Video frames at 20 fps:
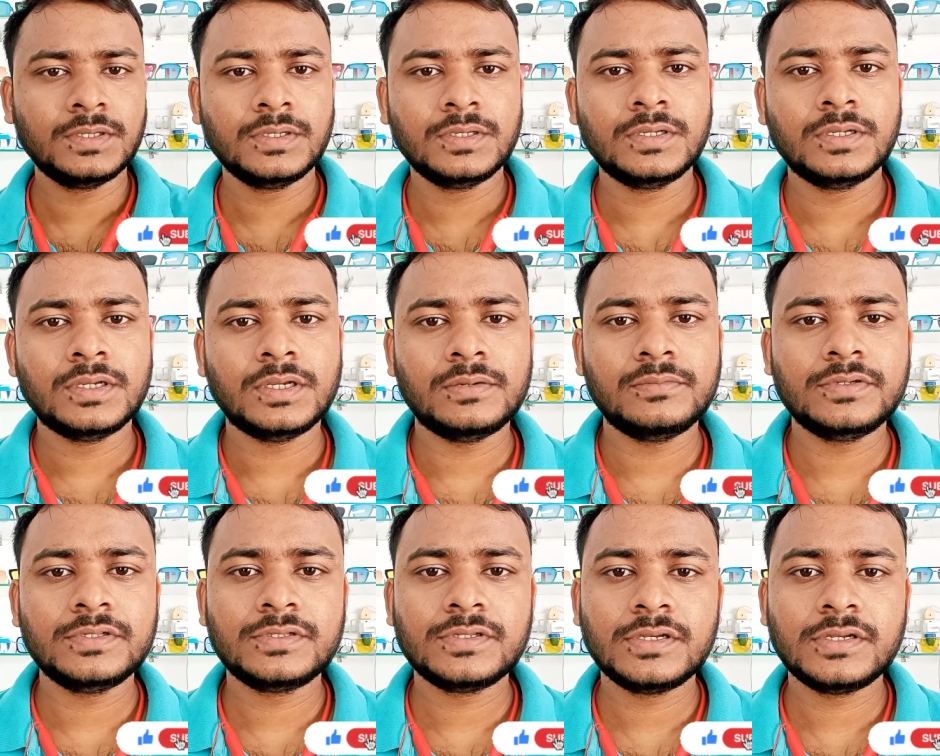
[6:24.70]

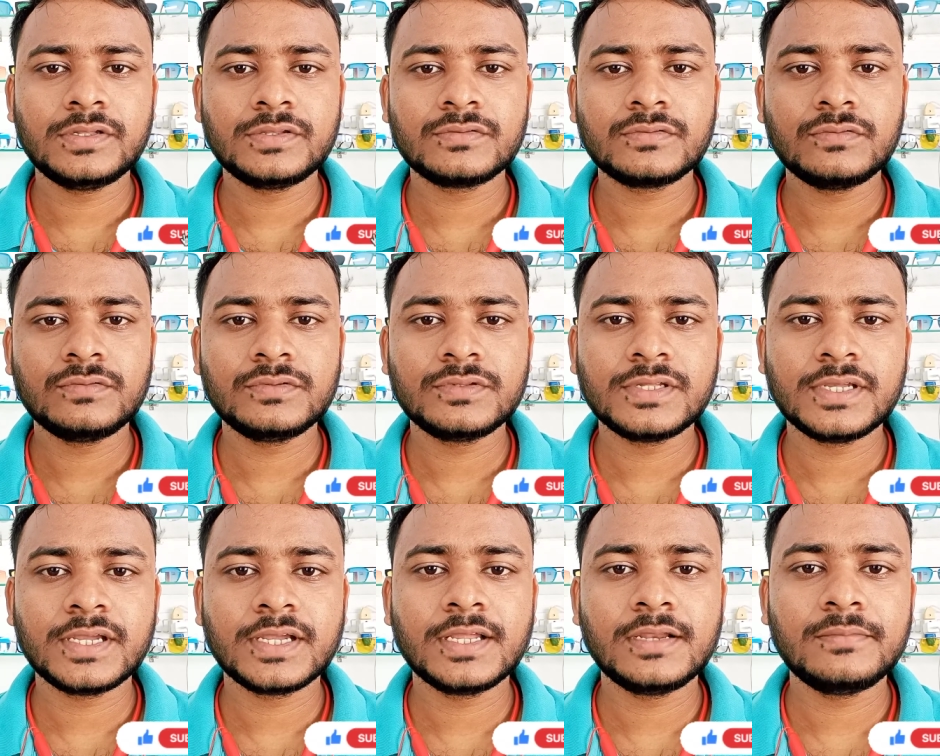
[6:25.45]
अभी इसी लेंस को उसी
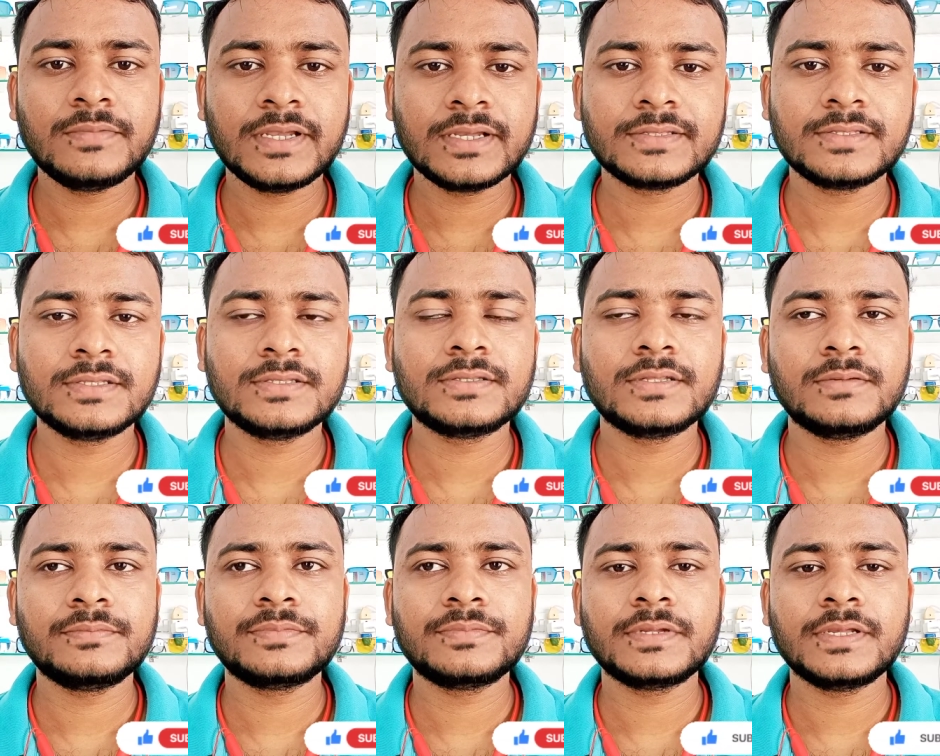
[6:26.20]
एंगल में एक्सिस
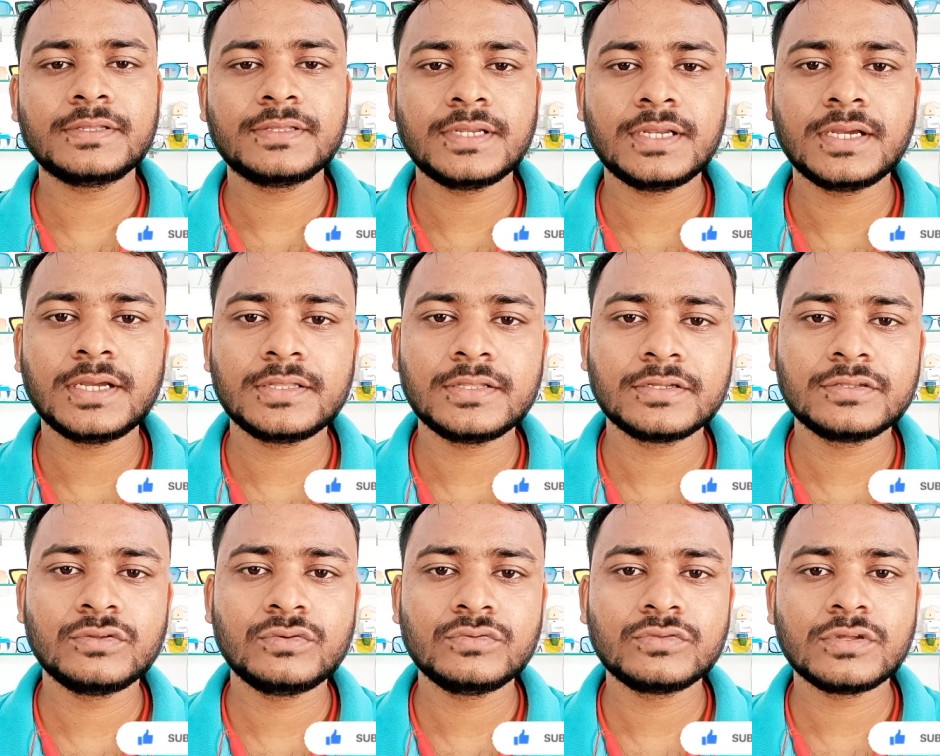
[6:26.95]
आप कैसे लगा
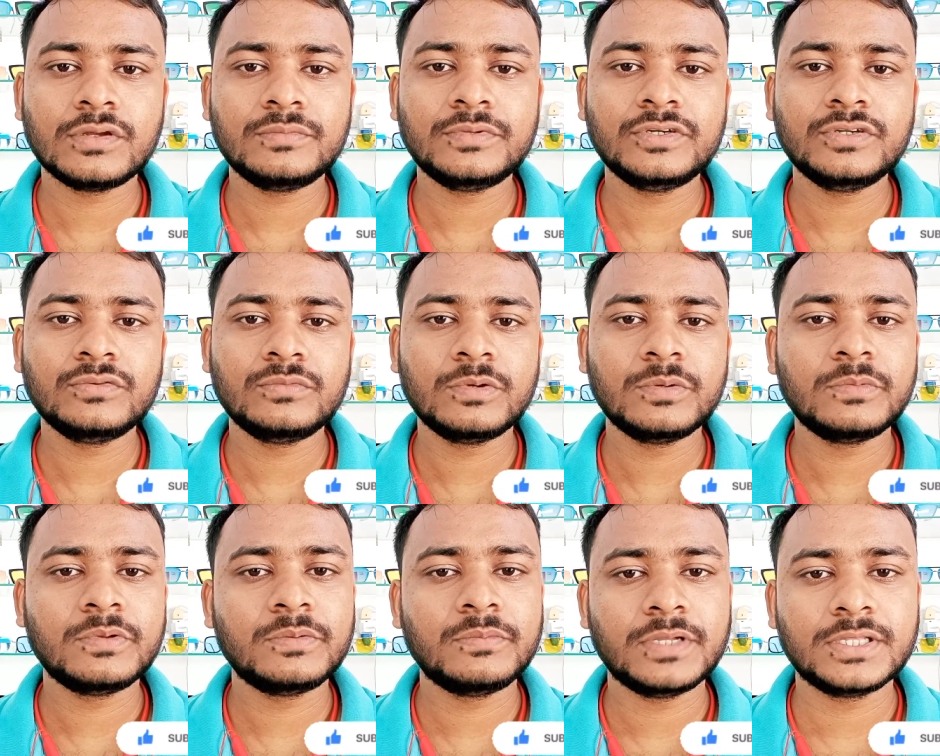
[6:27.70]
सकते हो उसका वीडियो में
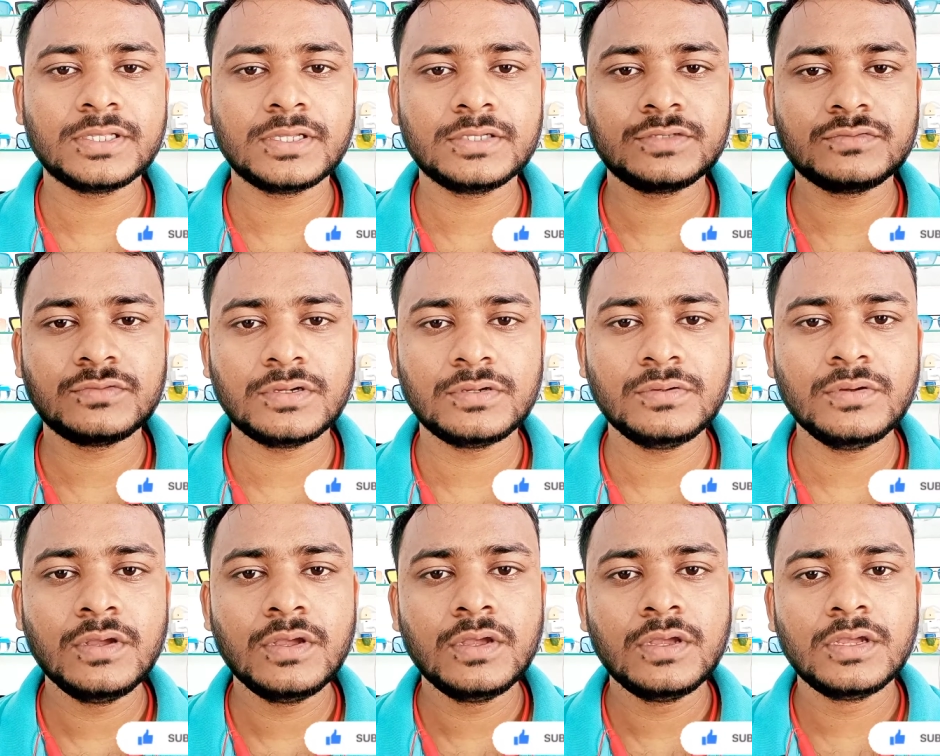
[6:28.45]
मैं बता चुका
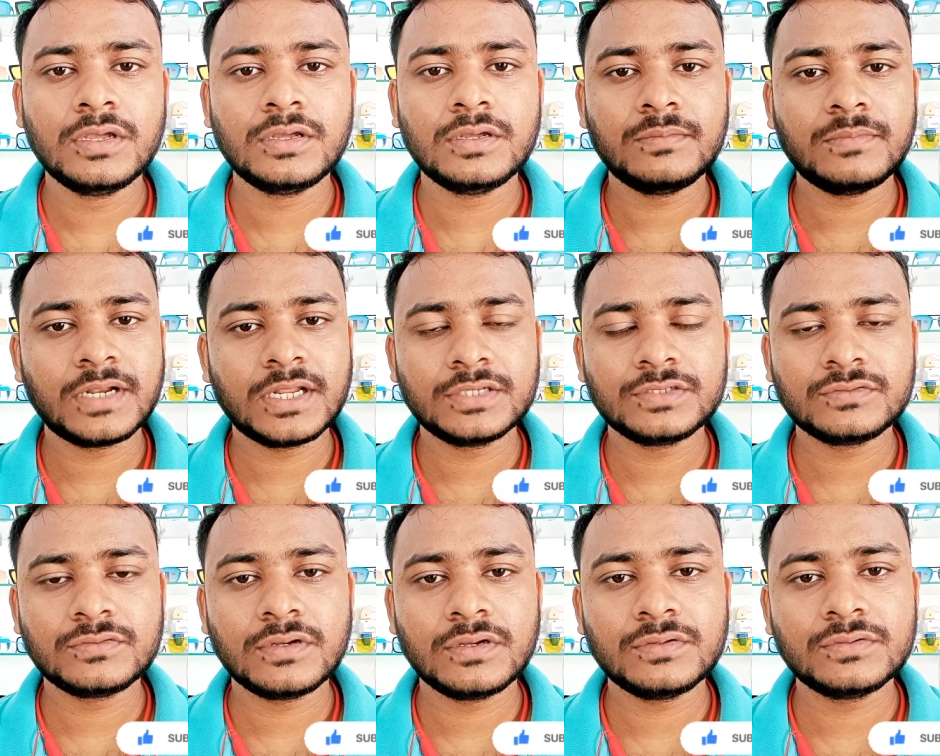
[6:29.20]
हूँ बना
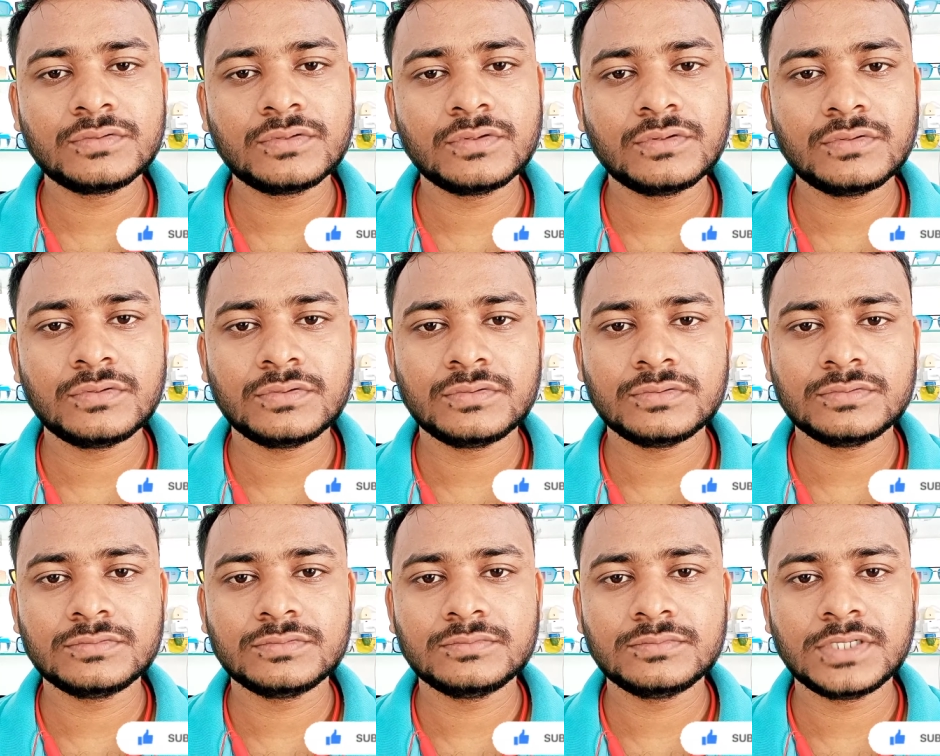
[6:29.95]
चुका हूँ तो
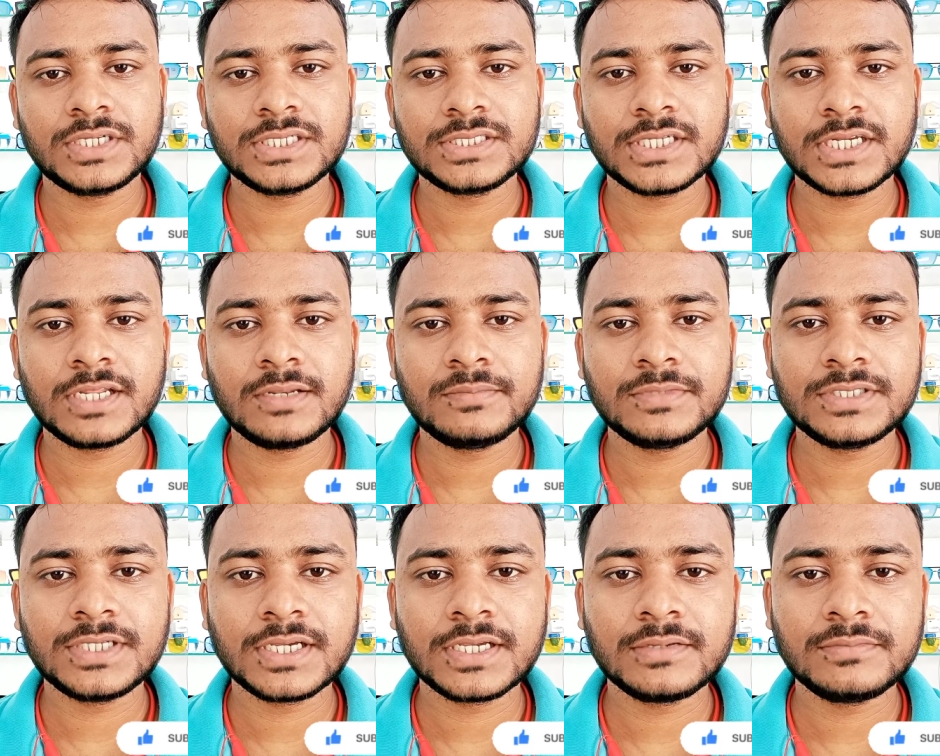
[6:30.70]
मेरे चैनल में
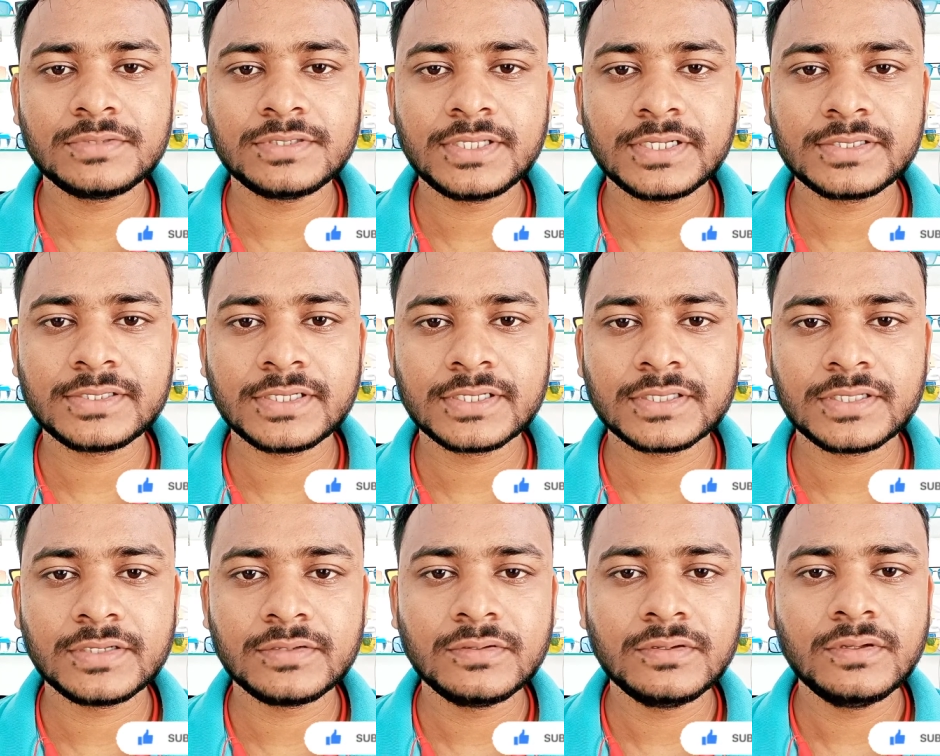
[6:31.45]
जाके भी देख
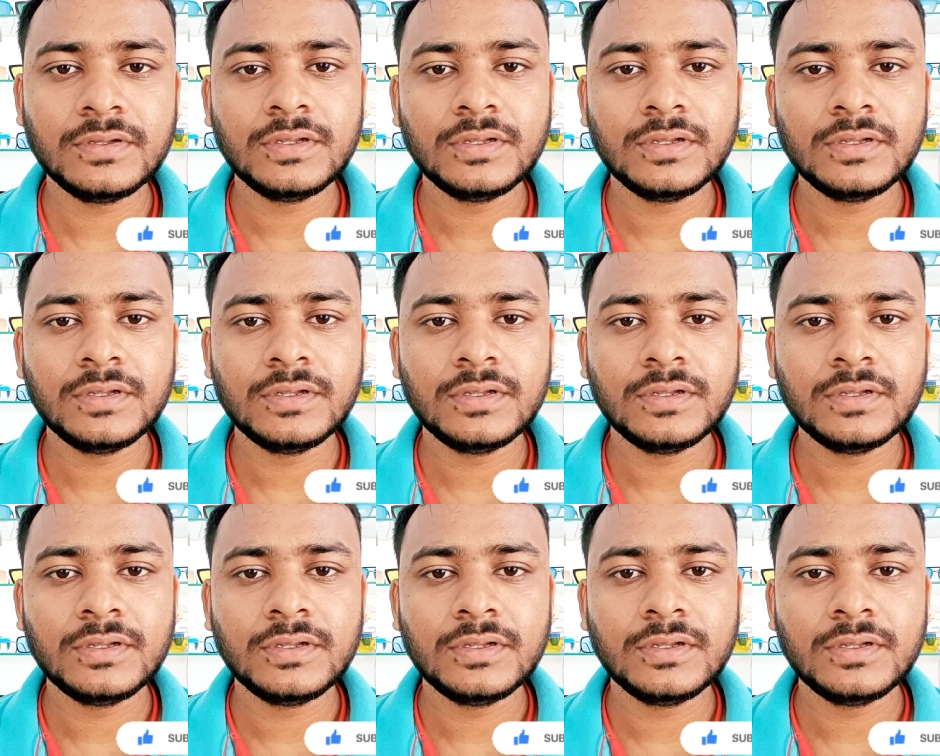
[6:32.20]
सकते हो